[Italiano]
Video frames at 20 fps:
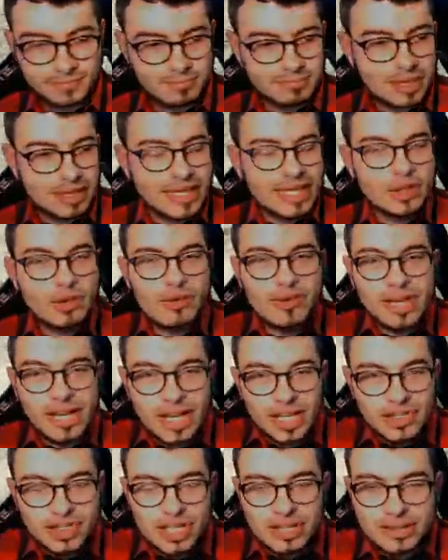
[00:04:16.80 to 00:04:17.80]
Perché devo avere
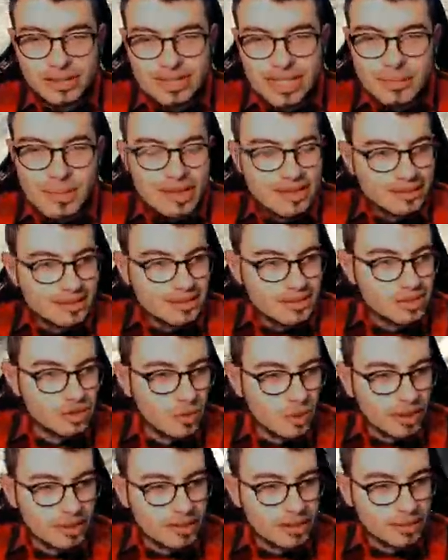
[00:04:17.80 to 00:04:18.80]
la gente demente in
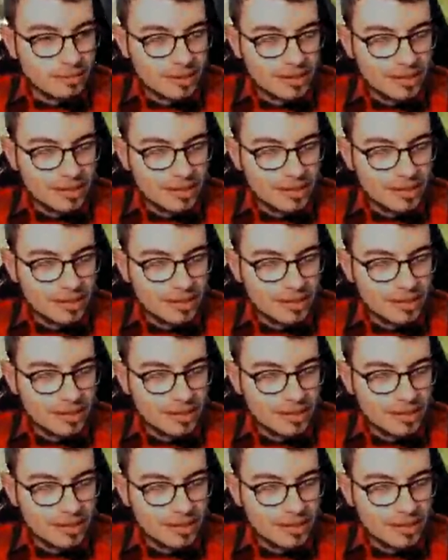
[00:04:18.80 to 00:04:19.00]
squadra? Ma è